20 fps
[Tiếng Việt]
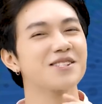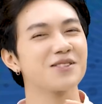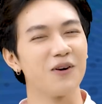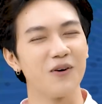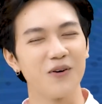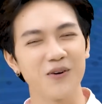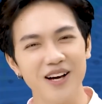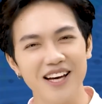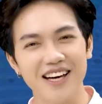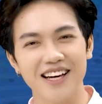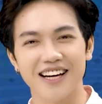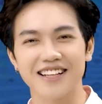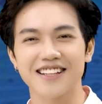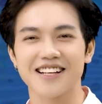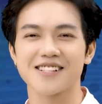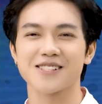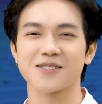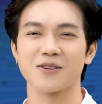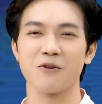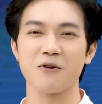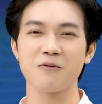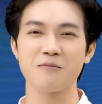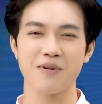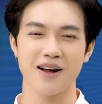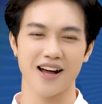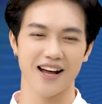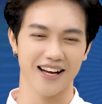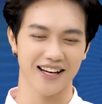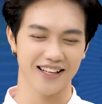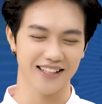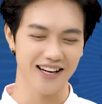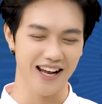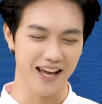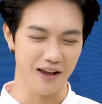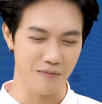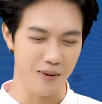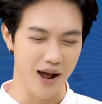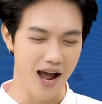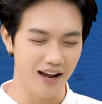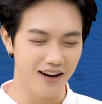số ấy cái tần số mà để
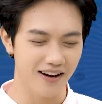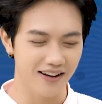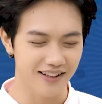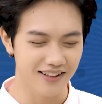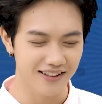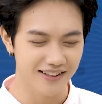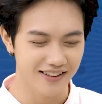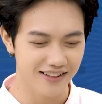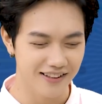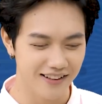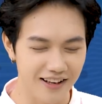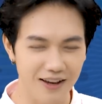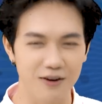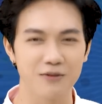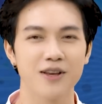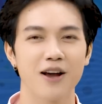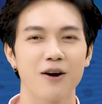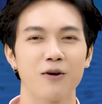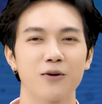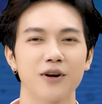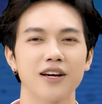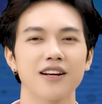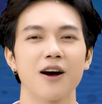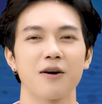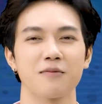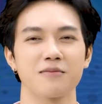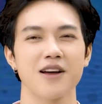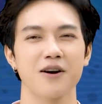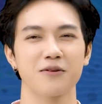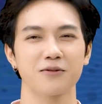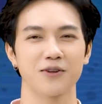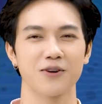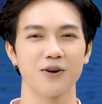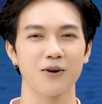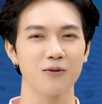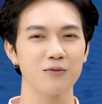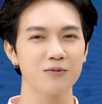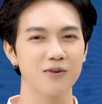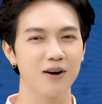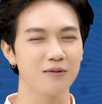mà hai người yêu nhau kết hợp nhau thì nó
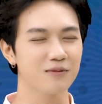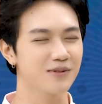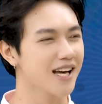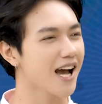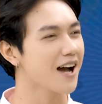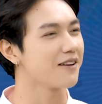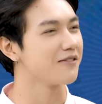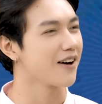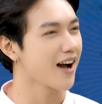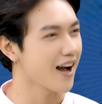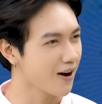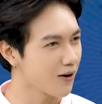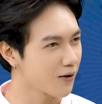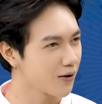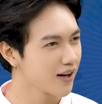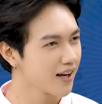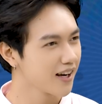cũng không chạm vào.